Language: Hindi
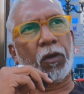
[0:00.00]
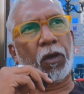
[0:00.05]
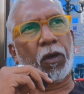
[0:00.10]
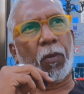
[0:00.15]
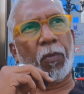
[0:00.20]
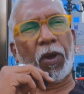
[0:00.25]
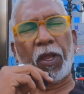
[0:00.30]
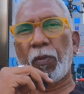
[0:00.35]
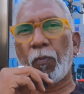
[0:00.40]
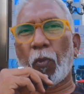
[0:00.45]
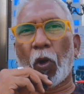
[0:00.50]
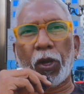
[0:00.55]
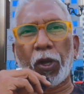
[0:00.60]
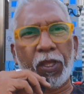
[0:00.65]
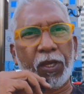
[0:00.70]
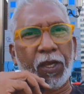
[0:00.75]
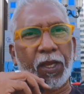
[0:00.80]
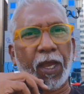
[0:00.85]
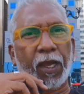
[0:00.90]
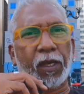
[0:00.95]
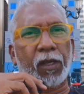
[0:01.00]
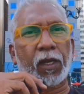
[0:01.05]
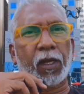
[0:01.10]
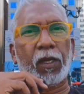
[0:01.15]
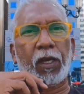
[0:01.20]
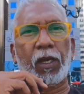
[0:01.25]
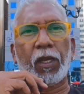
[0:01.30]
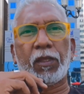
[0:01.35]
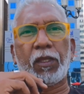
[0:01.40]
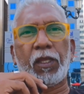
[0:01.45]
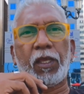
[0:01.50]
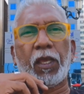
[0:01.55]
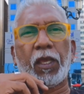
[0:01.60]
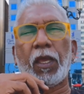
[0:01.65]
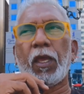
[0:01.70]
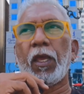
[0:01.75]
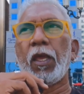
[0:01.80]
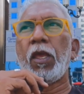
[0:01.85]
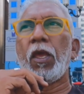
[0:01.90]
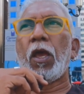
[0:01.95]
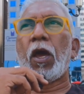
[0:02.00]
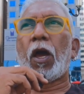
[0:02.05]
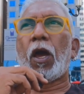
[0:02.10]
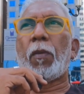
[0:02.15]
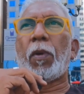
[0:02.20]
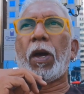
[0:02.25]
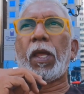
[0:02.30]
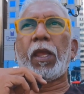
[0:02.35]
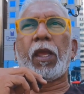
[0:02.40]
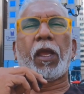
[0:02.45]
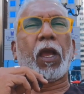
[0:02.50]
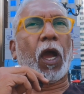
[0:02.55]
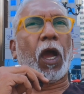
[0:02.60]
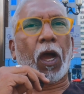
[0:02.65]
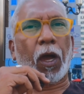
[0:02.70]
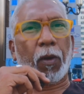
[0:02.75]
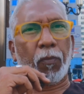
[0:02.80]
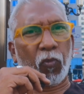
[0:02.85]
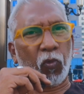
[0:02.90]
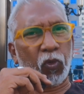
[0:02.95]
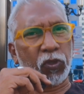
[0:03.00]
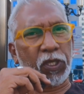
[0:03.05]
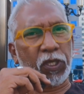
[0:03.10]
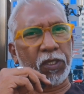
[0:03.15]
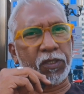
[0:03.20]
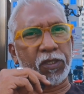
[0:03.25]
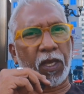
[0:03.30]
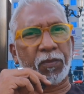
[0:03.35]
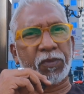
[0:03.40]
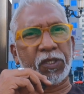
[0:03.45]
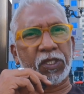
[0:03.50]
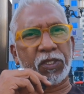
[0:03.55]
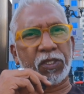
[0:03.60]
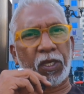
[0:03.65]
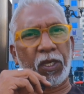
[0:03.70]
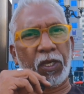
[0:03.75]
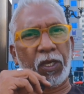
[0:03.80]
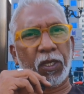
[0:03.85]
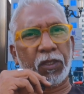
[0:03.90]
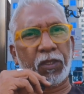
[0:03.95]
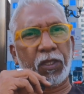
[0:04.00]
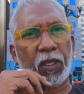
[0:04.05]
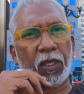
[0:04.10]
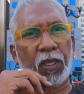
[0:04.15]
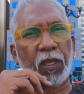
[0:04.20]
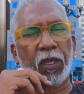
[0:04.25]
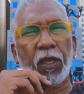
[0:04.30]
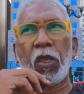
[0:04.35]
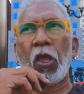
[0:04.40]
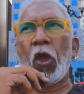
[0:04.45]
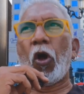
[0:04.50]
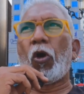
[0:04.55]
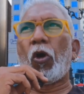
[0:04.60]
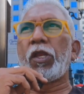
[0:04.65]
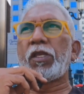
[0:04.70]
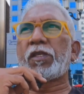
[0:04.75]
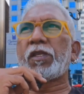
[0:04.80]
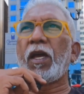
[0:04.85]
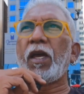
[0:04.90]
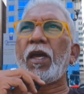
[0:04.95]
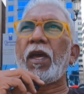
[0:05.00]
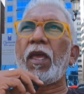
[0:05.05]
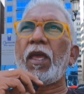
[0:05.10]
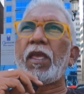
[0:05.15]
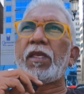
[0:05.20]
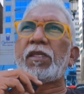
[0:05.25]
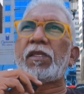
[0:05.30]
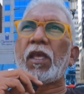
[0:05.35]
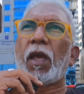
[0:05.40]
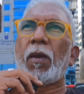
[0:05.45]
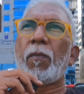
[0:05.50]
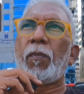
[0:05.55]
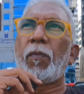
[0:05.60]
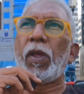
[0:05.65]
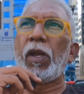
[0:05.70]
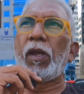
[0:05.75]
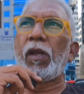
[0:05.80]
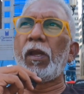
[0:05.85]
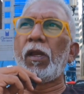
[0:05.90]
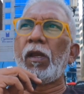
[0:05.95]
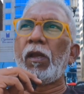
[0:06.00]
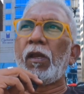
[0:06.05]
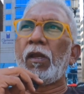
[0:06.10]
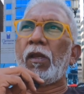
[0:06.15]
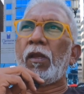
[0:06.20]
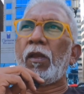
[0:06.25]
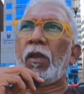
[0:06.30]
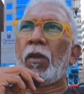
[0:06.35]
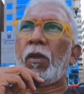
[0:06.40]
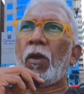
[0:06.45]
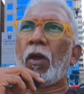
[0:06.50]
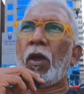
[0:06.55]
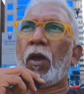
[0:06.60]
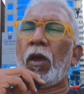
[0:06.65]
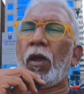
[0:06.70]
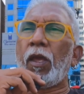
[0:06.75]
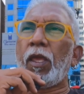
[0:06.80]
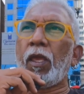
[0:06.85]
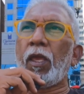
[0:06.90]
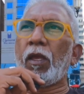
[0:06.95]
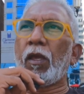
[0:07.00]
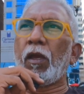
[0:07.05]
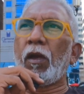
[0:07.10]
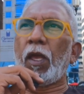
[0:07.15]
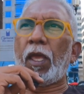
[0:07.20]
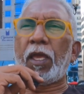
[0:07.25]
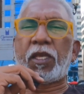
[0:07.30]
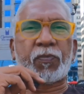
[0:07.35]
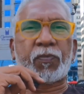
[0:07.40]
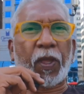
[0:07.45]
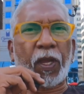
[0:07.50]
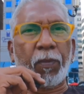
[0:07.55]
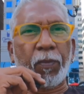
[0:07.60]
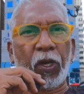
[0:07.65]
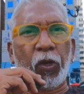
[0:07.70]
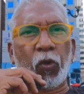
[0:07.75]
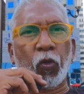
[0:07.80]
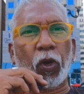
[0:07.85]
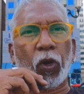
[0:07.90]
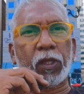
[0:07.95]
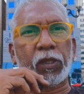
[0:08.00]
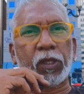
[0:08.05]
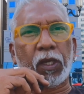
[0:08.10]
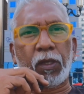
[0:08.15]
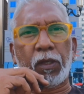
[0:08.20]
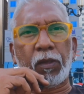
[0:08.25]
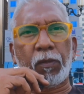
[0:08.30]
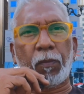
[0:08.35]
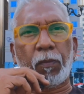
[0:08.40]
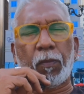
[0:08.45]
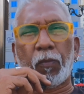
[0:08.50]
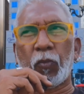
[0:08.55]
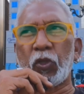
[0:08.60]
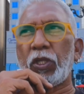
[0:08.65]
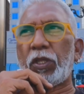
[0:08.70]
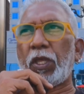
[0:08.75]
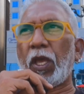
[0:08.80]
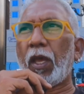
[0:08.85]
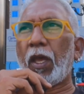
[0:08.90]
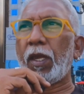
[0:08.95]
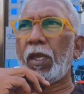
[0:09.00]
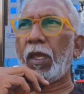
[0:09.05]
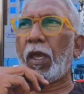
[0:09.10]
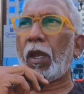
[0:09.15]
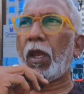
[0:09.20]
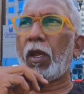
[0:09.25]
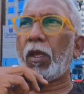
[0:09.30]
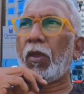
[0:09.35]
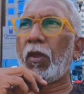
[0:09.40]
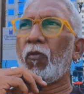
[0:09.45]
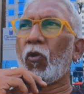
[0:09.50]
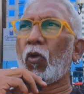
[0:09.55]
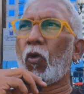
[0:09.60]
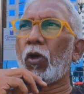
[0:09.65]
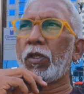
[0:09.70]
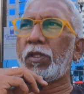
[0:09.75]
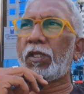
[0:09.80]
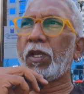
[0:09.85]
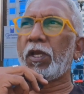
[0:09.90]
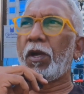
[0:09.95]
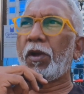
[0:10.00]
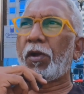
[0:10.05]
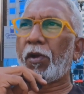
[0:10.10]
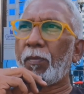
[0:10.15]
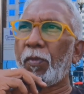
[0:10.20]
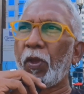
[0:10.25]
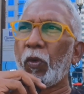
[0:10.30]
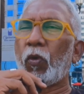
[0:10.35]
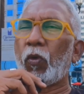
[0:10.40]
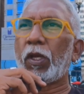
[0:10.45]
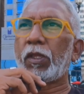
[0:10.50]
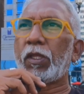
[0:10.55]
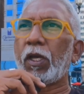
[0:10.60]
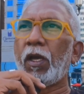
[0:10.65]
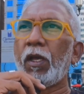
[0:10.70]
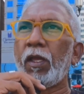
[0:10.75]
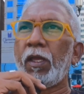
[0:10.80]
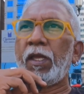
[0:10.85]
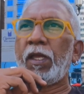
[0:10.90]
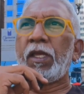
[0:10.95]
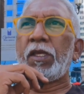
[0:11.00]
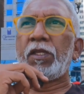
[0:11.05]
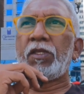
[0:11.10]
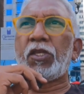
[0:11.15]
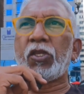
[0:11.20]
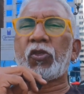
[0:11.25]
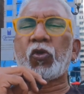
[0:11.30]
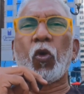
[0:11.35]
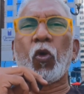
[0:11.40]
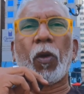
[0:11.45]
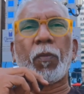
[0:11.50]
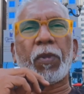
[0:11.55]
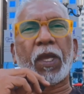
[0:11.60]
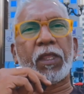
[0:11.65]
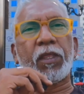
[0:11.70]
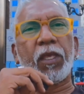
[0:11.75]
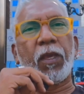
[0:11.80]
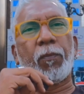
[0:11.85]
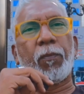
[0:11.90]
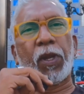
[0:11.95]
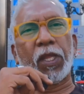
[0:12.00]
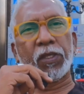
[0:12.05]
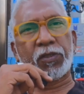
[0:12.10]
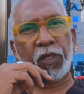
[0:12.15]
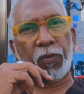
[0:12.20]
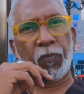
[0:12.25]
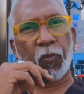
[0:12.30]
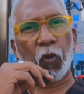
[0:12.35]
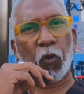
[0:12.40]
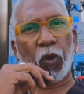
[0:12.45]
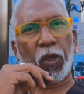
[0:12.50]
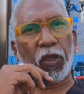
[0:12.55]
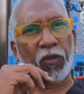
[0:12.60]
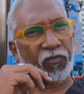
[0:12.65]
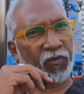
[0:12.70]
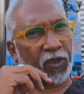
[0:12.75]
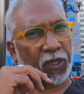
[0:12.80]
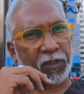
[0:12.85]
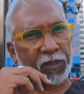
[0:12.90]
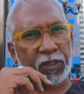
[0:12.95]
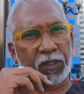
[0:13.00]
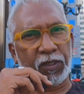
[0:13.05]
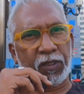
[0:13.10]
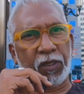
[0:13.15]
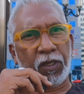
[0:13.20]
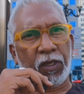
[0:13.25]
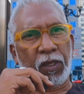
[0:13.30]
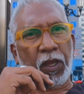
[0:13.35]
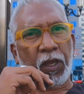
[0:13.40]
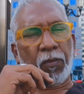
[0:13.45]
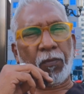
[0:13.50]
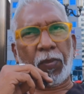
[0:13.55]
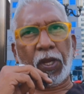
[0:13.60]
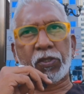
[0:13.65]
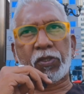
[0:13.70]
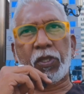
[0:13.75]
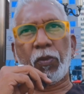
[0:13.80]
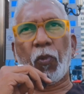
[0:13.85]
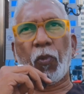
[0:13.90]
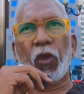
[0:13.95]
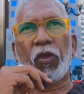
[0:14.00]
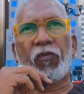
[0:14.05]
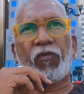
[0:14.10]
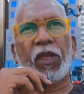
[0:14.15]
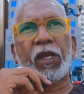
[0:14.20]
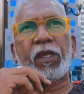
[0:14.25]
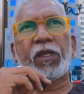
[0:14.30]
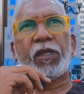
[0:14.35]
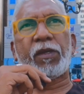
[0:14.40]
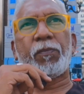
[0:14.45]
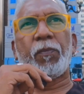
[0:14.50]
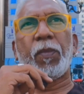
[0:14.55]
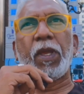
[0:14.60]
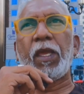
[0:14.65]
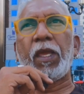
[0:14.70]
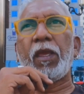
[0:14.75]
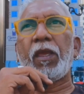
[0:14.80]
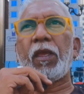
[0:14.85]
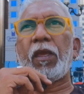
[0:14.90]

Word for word: हमारी बॉडी रिएक्ट करने लगती है हमारे काम उसी हिसाब से चलने लगते हैं और इसका एग्जाम्पल एक एक्सपेरिमेंट हुआ था मुझे ध्यान नहीं आ रहा कि वो कौन सी कंट्री में हुआ था जिसको हम कहते हैं प्लसीबो इफेक्ट प्लसीबो इफेक्ट में